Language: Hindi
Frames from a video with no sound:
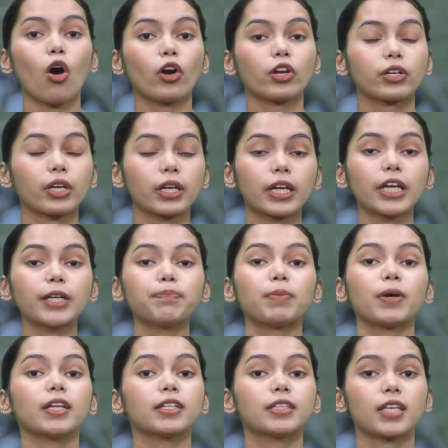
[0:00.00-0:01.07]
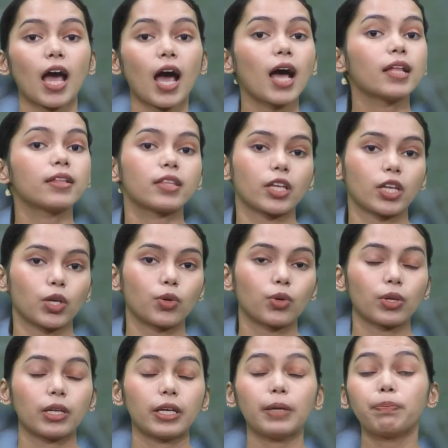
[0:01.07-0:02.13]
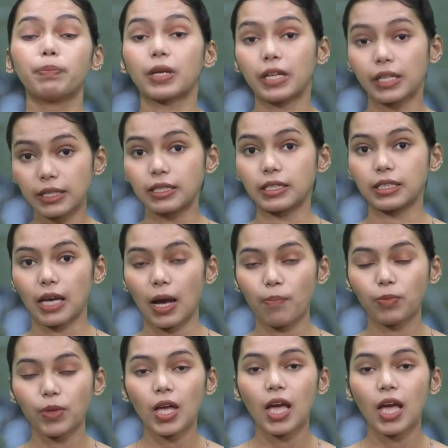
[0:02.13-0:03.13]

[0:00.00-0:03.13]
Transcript: और क्रिकेट पर ध्यान देने को लिए प्रेरित किया